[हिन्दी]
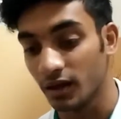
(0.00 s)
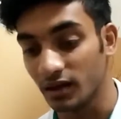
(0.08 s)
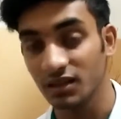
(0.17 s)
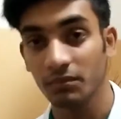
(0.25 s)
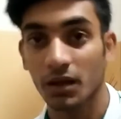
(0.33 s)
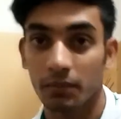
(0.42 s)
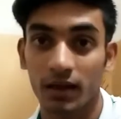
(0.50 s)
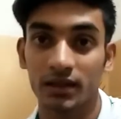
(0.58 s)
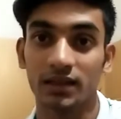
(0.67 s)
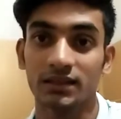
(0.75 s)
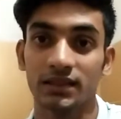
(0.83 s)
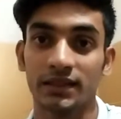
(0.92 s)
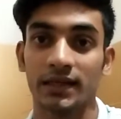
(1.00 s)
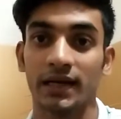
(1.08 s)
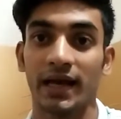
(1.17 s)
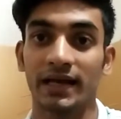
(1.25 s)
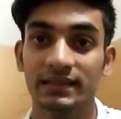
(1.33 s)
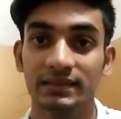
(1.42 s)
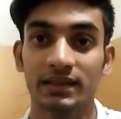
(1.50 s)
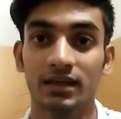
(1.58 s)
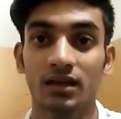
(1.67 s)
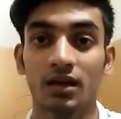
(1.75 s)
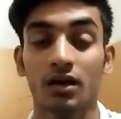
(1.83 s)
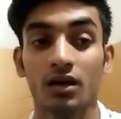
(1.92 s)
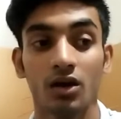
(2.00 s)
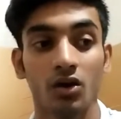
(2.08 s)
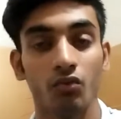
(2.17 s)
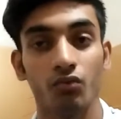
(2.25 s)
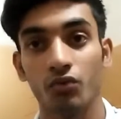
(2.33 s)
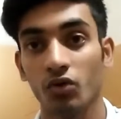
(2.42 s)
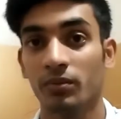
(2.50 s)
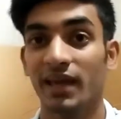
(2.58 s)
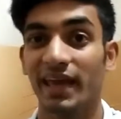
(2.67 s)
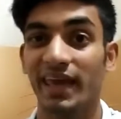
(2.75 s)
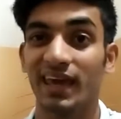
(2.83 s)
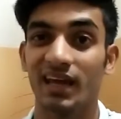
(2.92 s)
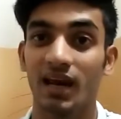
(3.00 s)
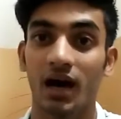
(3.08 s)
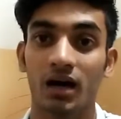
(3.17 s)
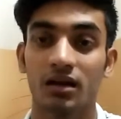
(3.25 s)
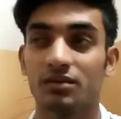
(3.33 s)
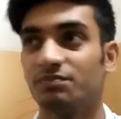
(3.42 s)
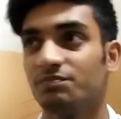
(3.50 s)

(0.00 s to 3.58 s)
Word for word: इसके बाद बात कर लीजिए टेन एस की वो भी एक लाख